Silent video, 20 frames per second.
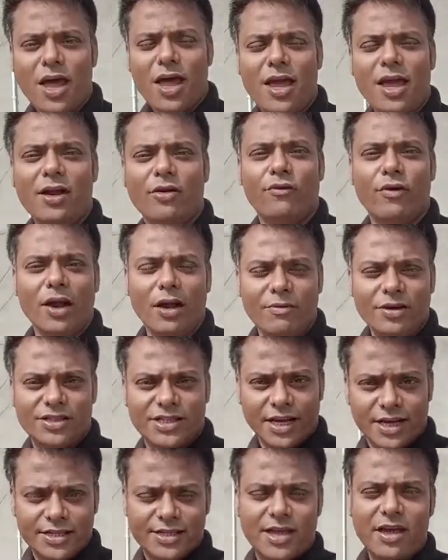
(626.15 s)
এবং
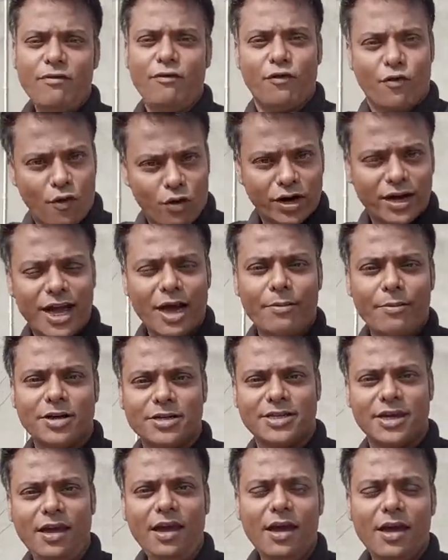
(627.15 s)
হোয়াইটেস দেখাচ্ছে তাই
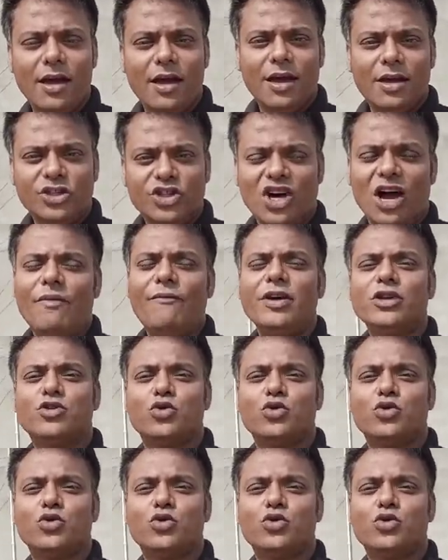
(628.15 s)
এখনকার জন্য